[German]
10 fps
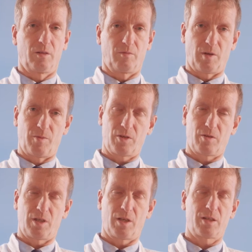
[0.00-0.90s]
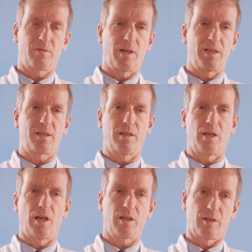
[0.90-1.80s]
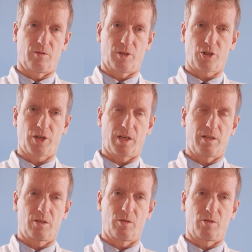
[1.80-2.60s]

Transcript: Wir müssen hier zwei Szenarien unterscheiden.